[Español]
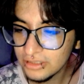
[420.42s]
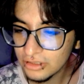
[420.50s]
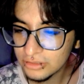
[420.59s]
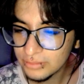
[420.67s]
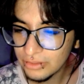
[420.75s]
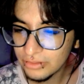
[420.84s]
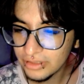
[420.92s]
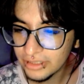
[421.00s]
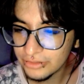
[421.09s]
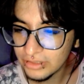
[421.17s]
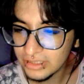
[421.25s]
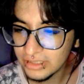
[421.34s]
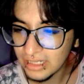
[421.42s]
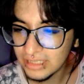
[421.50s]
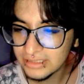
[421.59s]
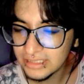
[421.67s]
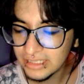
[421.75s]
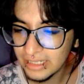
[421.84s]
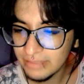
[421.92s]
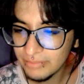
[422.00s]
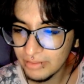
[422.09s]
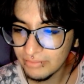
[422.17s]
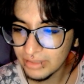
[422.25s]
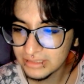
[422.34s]
todos vieron que yo literal llegué y me
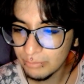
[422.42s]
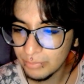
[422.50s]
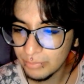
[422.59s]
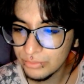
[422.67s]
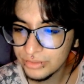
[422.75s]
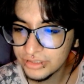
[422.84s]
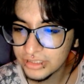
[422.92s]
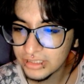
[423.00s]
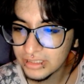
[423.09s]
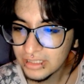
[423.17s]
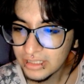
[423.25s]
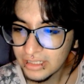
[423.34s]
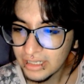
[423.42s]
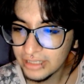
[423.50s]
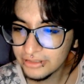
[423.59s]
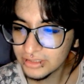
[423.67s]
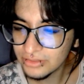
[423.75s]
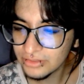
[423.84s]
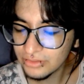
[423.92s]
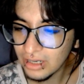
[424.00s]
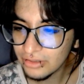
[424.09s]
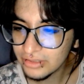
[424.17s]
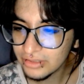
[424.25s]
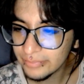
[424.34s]
abracé al peluche. Ellos se
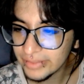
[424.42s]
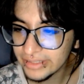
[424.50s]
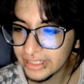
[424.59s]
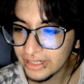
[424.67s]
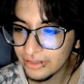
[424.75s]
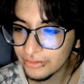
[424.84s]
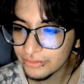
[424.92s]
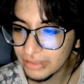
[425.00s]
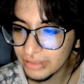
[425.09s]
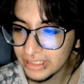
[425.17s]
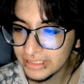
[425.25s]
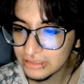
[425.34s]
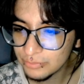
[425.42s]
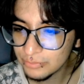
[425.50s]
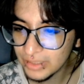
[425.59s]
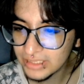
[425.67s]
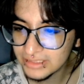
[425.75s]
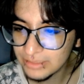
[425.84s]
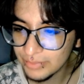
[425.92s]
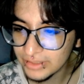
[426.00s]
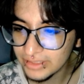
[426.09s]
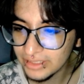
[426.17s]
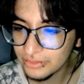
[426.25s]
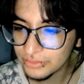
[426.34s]
enojaron y me dijeron, güey, ya supera ese
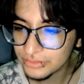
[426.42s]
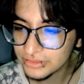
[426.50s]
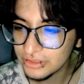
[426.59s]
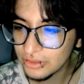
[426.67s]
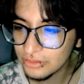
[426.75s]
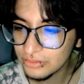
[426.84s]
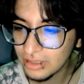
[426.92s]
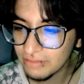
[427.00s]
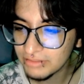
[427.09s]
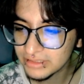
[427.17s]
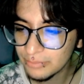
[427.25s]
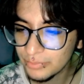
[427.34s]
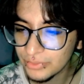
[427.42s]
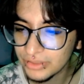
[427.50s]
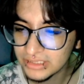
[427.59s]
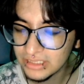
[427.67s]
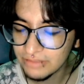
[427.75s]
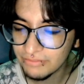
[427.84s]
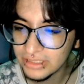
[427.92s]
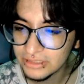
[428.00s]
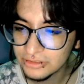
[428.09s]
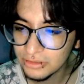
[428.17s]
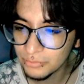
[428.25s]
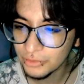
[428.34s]
pendejo, si no nunca vas a poder ser
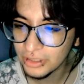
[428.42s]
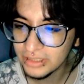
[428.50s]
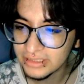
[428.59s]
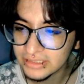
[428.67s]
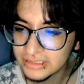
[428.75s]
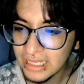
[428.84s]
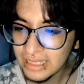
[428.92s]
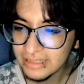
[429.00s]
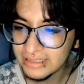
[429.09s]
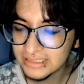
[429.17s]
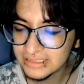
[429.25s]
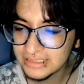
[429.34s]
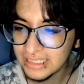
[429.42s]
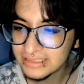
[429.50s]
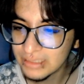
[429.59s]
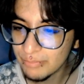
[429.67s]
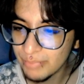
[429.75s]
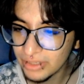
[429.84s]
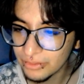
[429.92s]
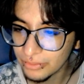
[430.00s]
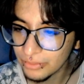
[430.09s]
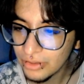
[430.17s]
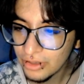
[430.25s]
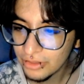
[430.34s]
feliz como antes, deshazte ese
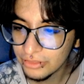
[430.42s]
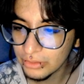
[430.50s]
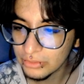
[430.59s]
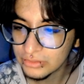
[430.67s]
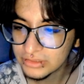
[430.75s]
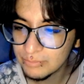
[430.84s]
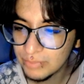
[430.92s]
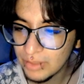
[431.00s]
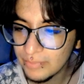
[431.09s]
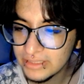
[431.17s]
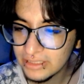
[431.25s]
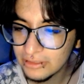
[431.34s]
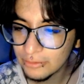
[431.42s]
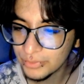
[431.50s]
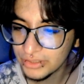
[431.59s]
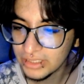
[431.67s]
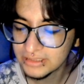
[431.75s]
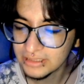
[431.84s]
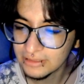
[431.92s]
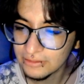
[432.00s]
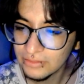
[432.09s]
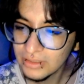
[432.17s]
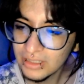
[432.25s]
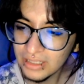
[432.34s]
perro. No, simplemente no podía
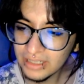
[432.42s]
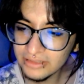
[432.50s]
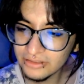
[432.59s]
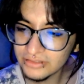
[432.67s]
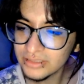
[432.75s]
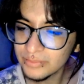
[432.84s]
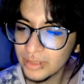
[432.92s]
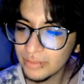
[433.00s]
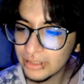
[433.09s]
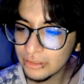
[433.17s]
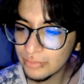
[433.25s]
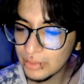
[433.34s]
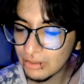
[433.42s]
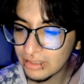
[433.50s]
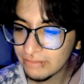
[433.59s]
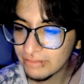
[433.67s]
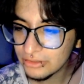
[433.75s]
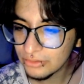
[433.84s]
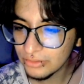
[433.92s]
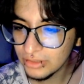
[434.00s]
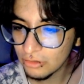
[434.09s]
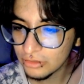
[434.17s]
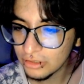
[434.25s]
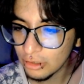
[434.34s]
hacerlo. Entonces mi hermano me lo arrebató y
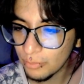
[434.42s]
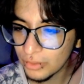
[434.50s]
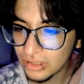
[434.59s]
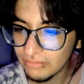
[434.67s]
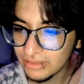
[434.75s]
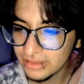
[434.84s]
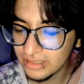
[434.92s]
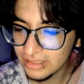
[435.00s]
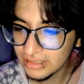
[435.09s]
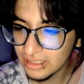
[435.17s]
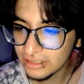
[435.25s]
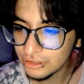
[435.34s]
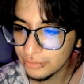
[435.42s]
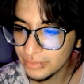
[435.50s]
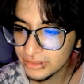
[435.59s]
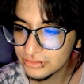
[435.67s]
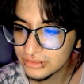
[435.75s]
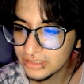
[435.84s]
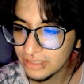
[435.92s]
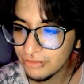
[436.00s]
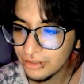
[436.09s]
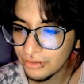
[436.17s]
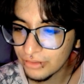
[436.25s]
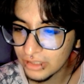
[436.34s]
lo tiró por la ventana. Yo me asusté y
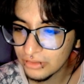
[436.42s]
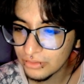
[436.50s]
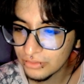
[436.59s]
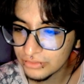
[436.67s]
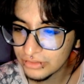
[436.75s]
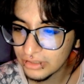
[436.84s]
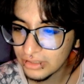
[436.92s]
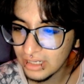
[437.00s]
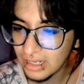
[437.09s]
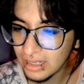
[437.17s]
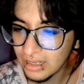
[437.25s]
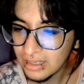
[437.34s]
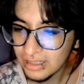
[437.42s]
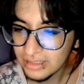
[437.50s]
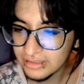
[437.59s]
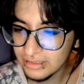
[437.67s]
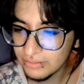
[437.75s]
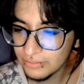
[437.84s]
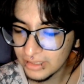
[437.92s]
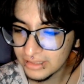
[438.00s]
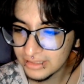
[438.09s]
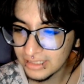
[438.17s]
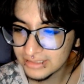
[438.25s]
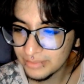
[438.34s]
fui corriendo con toda la tribu
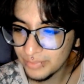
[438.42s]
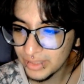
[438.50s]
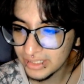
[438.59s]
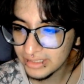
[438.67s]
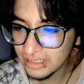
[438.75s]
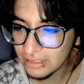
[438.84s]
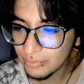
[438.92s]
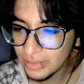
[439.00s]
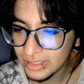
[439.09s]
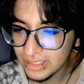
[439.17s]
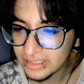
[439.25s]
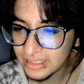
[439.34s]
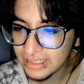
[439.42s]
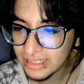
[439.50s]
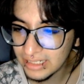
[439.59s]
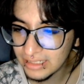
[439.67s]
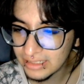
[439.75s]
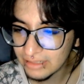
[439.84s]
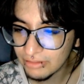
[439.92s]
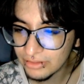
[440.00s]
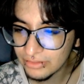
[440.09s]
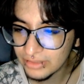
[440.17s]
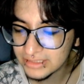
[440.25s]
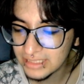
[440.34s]
detrás de mí gritándome que ya dejara el
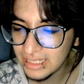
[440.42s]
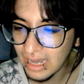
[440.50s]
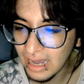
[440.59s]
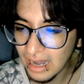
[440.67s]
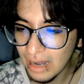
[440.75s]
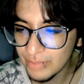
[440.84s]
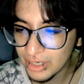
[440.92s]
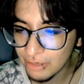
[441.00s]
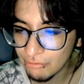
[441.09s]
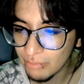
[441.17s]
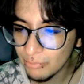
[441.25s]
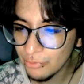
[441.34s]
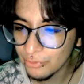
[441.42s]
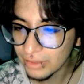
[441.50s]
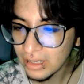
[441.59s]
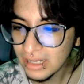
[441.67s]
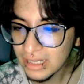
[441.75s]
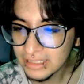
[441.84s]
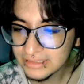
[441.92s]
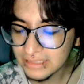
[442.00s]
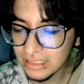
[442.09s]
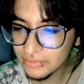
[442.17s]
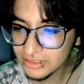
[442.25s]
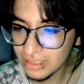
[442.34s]
recuerdo de ese amargo amor.
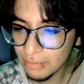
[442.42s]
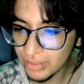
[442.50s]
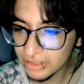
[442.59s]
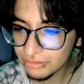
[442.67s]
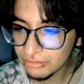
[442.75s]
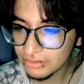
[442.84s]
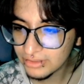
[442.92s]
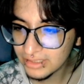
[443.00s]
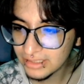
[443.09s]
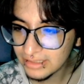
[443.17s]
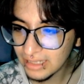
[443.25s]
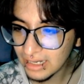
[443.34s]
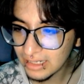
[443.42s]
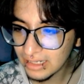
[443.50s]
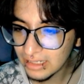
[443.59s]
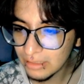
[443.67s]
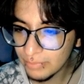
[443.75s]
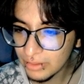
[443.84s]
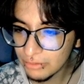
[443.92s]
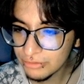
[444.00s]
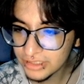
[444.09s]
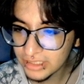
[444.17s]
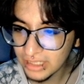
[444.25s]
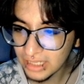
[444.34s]
Salimos al patio y yo intenté agarrar el
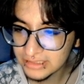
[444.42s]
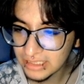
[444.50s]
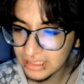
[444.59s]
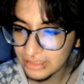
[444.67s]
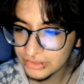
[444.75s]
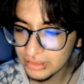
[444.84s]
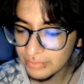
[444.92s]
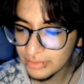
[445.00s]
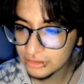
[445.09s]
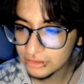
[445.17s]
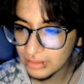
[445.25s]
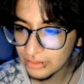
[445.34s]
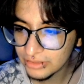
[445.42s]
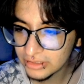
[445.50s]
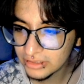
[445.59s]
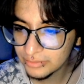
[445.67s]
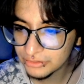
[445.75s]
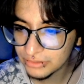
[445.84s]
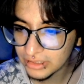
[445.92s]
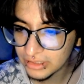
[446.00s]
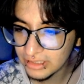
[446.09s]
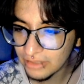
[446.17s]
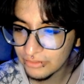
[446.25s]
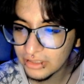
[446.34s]
peluche hasta que dos amigos varones me
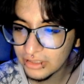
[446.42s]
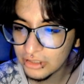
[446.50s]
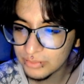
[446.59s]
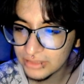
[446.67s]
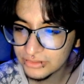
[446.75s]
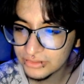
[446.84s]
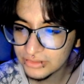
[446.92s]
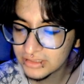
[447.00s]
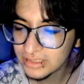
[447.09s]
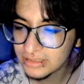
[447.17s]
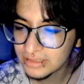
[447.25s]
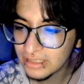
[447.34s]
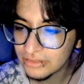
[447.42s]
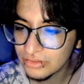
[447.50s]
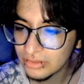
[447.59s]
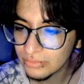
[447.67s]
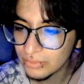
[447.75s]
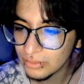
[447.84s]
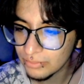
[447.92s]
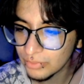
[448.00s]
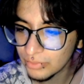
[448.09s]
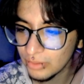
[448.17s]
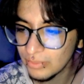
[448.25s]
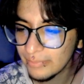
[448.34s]
sujetaron de los brazos intentando de
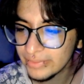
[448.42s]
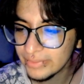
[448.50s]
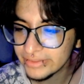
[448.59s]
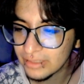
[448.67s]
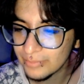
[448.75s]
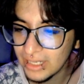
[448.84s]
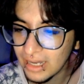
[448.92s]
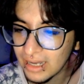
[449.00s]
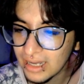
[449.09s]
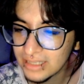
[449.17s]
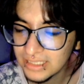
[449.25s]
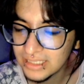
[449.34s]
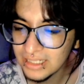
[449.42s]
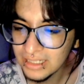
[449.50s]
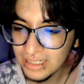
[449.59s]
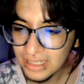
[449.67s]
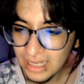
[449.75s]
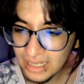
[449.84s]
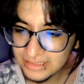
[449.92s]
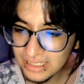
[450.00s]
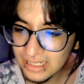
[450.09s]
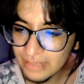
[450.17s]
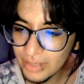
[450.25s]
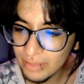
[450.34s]
volver a meterme a la casa hasta
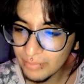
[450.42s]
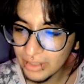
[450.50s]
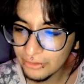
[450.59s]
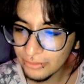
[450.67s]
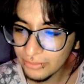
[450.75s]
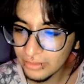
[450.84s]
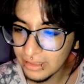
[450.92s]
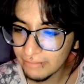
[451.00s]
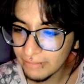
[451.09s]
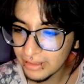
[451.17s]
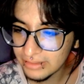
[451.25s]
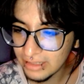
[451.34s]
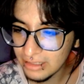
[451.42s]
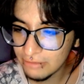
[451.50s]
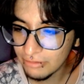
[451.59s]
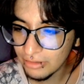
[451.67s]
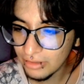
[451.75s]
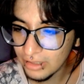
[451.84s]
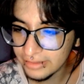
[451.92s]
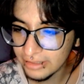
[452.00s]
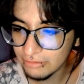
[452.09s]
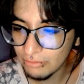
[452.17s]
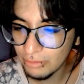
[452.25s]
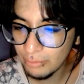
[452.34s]
que mi hermano levanta eh, de
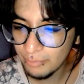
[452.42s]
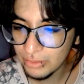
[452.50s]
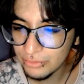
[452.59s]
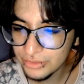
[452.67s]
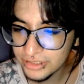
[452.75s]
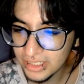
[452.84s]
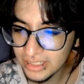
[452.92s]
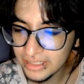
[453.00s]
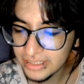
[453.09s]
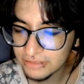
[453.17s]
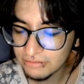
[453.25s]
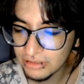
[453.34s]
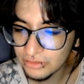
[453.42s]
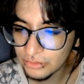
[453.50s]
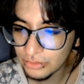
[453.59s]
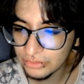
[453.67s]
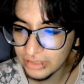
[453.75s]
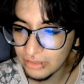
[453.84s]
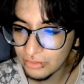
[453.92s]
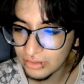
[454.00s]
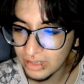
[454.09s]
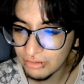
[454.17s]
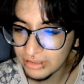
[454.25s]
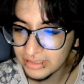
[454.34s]
nuevo el peluche y es cuando nota algo
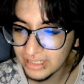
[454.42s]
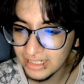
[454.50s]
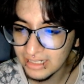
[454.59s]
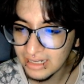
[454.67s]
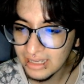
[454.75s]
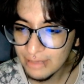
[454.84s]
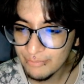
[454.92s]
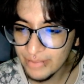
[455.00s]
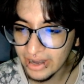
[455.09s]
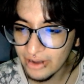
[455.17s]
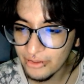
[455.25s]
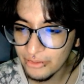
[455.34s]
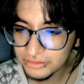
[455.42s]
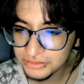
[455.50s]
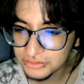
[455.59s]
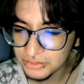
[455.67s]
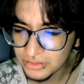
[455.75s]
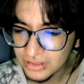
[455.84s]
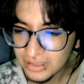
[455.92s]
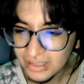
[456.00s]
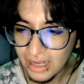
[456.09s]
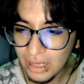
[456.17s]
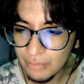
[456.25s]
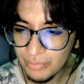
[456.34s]
raro en él, pegajoso.
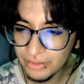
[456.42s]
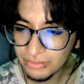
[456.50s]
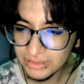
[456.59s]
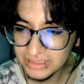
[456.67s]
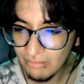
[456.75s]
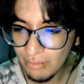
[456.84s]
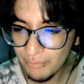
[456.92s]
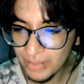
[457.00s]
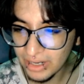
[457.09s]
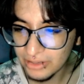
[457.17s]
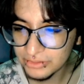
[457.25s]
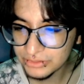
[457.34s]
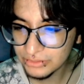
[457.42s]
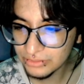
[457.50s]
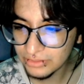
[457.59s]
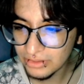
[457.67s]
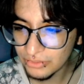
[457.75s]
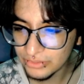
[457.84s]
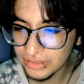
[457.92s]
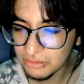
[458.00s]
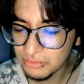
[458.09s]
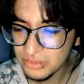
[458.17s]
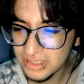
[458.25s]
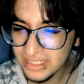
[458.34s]
El perro estaba pegajoso con
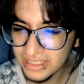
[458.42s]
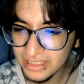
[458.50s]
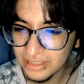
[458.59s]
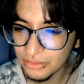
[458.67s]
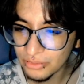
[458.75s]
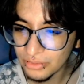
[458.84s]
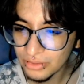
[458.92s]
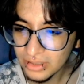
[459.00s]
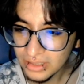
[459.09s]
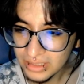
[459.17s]
algún líquido.